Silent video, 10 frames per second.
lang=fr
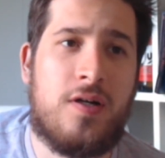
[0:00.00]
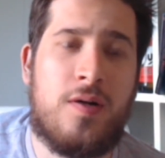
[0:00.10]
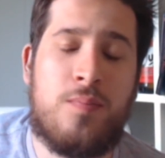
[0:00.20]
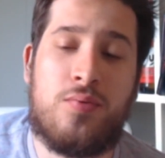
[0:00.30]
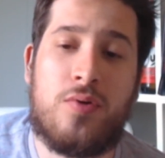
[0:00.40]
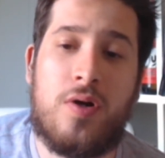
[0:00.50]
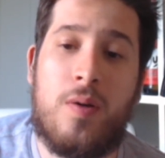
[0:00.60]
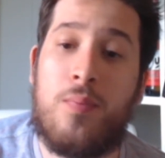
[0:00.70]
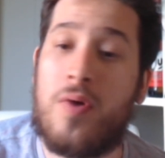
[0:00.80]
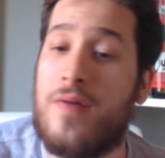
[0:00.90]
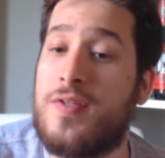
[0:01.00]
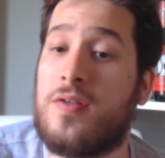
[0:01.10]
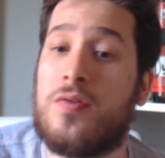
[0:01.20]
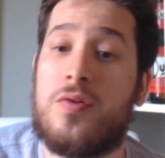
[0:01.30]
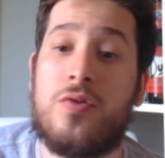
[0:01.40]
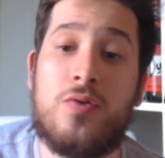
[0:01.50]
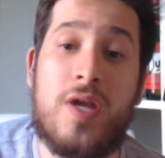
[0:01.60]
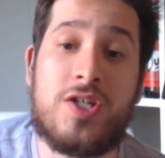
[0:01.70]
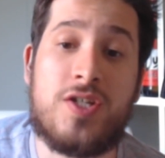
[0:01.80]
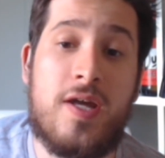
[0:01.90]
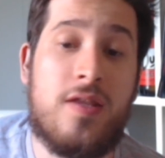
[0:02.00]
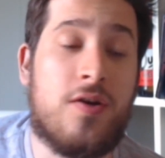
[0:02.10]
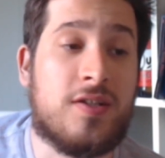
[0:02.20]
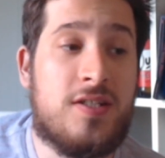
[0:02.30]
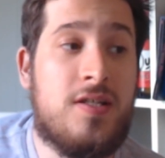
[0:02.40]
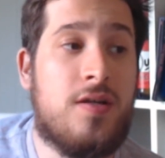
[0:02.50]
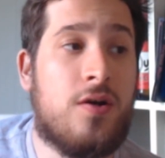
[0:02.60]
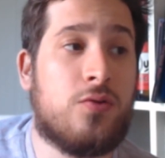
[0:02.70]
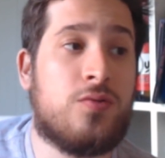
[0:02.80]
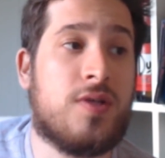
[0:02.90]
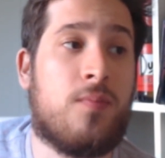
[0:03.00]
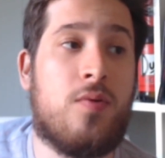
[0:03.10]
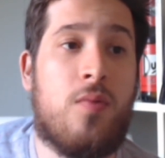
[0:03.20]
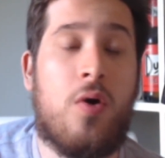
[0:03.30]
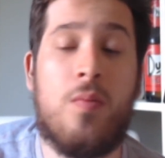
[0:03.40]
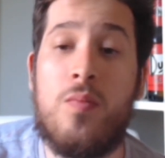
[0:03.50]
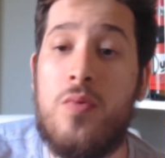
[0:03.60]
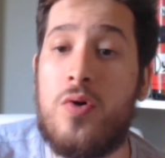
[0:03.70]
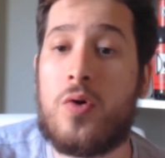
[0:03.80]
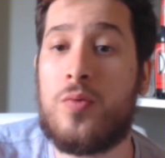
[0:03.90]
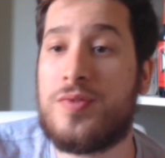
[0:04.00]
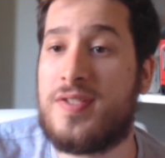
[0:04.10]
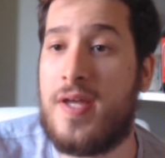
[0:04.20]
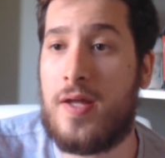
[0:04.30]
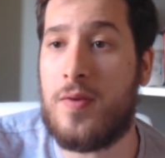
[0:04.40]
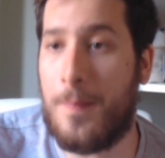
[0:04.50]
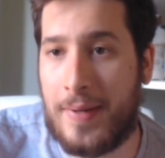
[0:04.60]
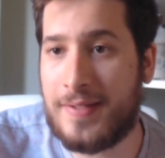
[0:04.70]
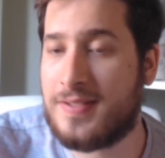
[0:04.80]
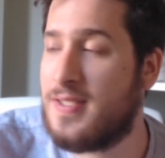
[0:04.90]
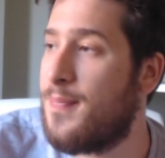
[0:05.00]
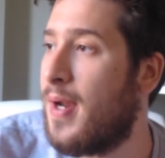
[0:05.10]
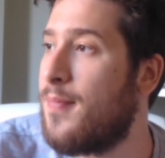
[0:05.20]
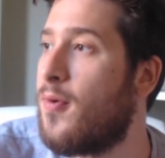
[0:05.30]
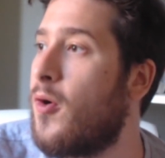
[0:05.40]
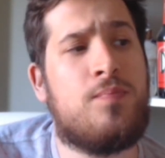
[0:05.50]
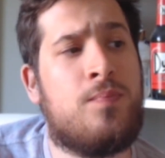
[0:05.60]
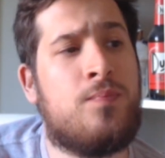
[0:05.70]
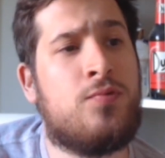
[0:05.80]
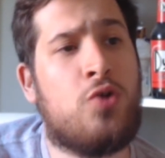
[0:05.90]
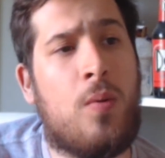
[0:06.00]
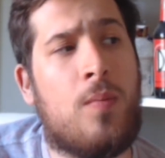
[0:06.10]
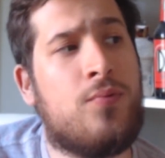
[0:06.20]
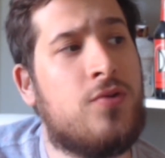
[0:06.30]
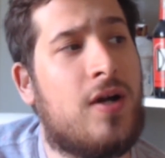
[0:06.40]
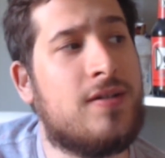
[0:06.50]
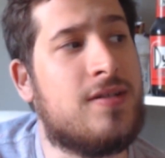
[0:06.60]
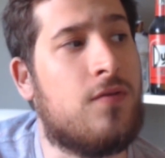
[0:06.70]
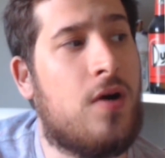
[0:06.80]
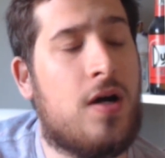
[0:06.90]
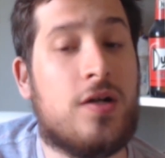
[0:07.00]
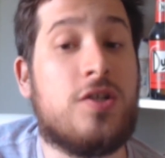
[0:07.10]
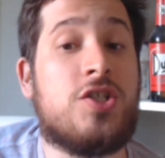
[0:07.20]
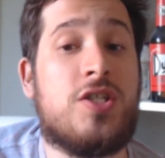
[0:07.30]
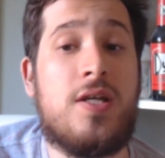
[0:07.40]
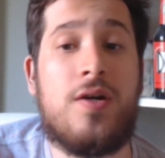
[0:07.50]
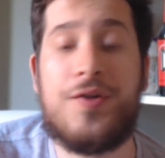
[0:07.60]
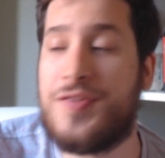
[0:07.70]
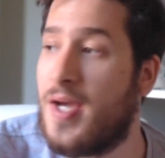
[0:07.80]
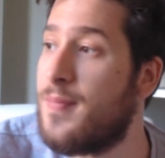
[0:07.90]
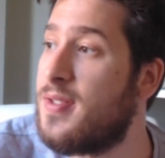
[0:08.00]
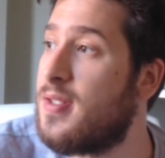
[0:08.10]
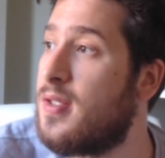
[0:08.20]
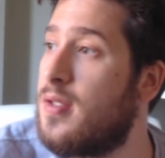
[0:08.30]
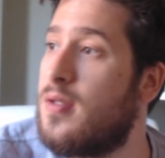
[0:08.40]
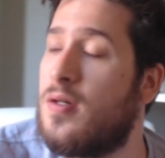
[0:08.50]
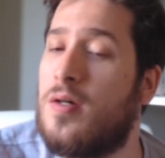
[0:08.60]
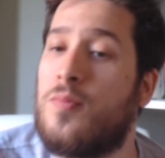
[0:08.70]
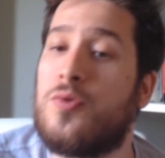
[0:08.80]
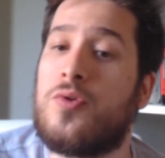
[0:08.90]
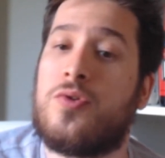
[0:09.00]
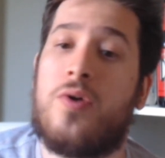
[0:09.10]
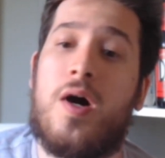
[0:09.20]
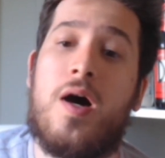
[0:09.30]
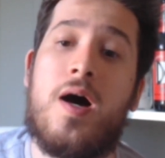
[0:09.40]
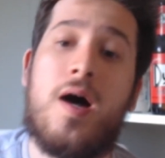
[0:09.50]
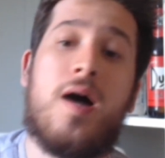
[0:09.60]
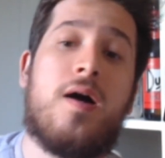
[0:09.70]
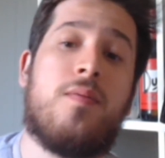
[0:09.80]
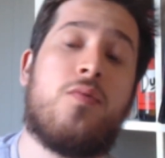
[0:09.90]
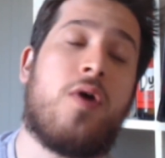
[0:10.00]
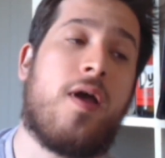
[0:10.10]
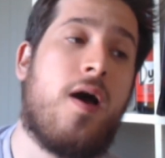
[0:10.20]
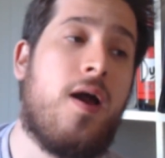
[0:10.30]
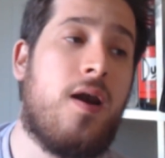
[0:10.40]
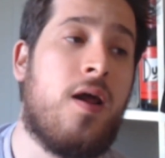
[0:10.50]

pour, pour l'avenir de, de, la chaîne qui tout simplement me concerne principalement. Sûrement plusieurs à savoir, j'ai terminé mon doctorat à Montréal